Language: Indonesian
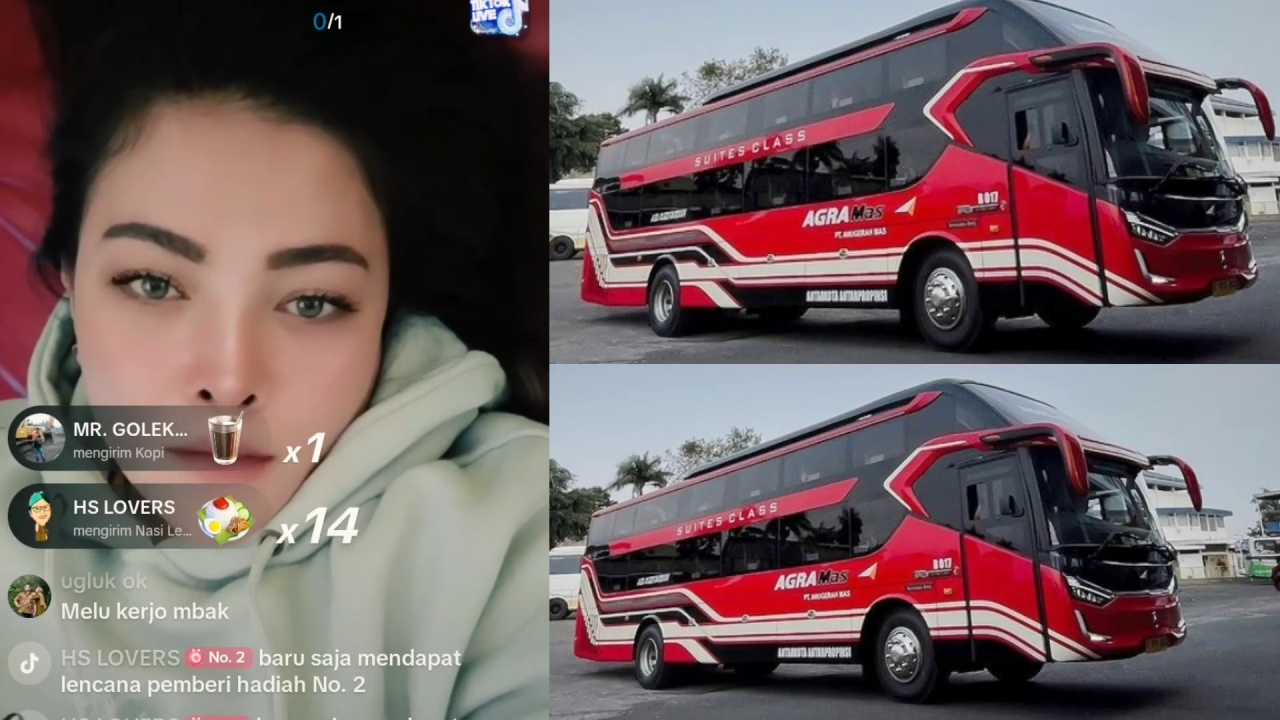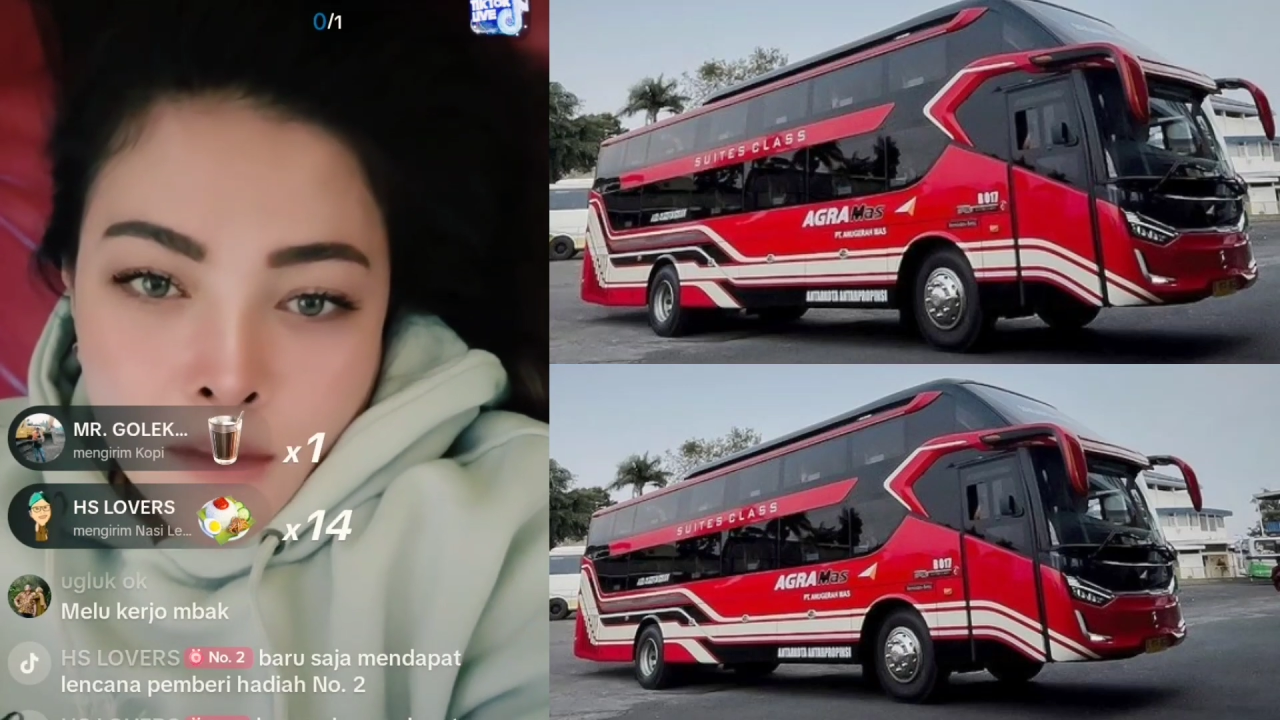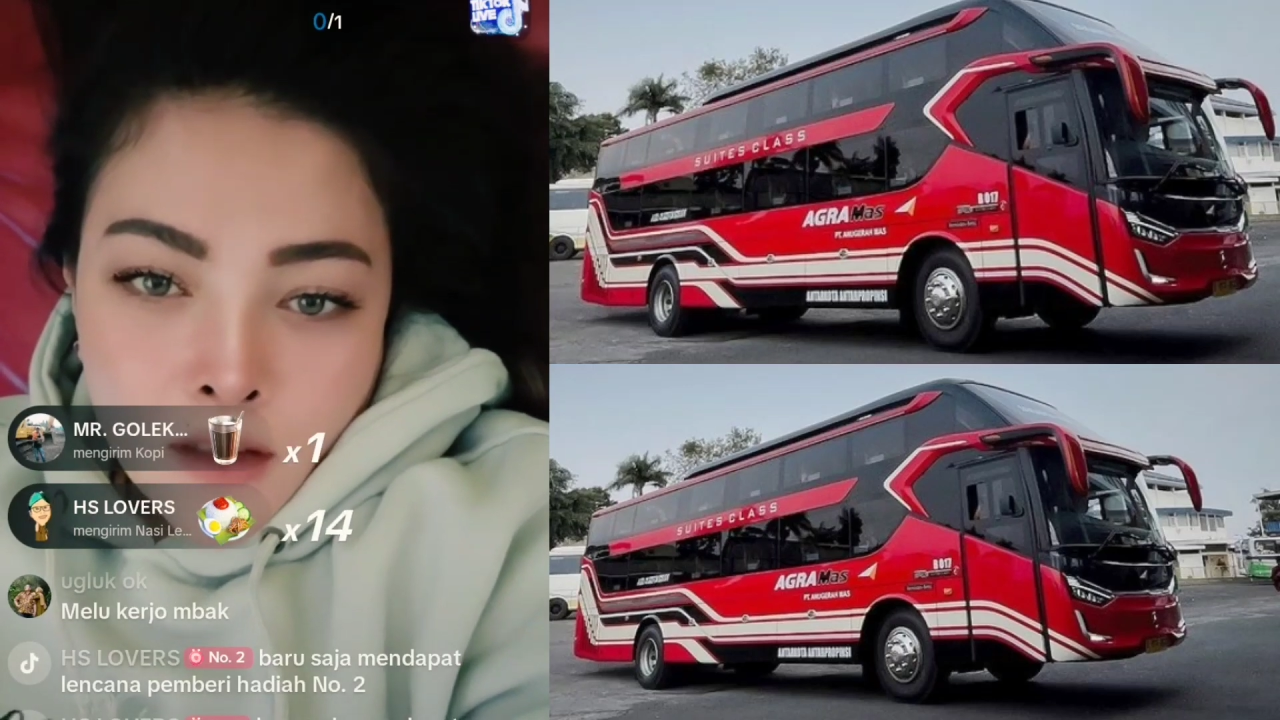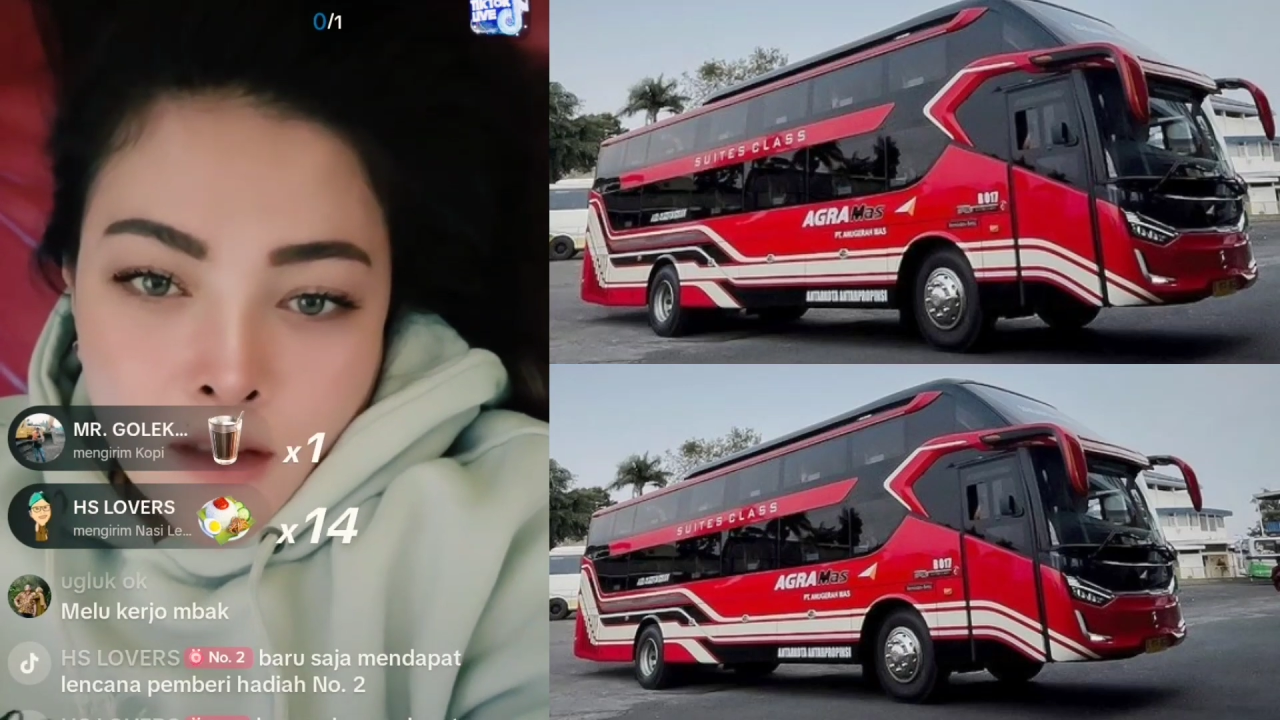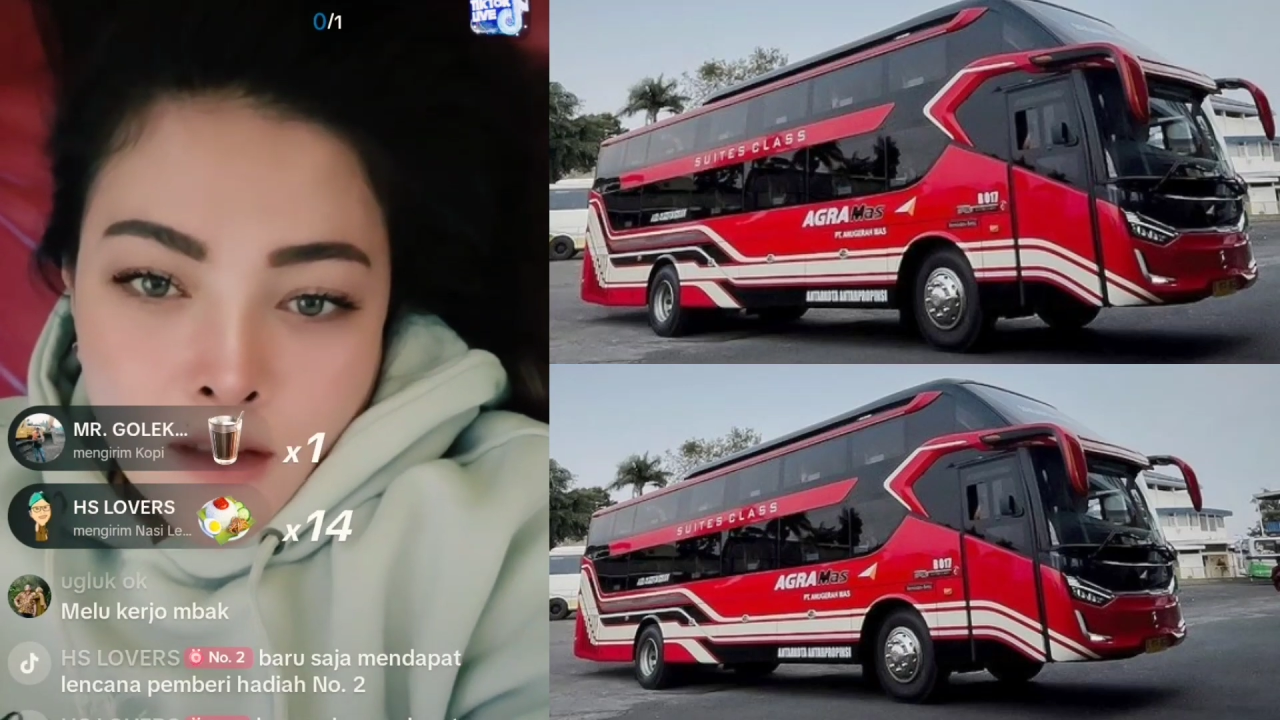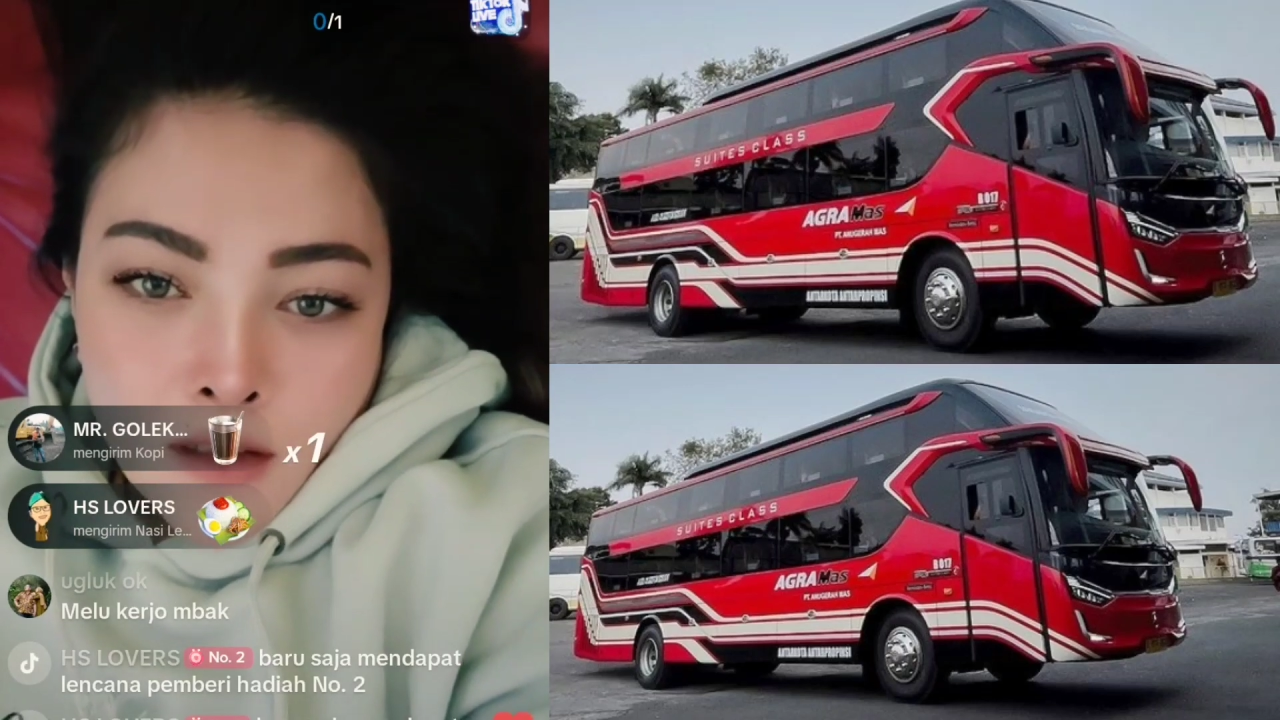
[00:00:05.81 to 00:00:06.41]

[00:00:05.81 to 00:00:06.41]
mana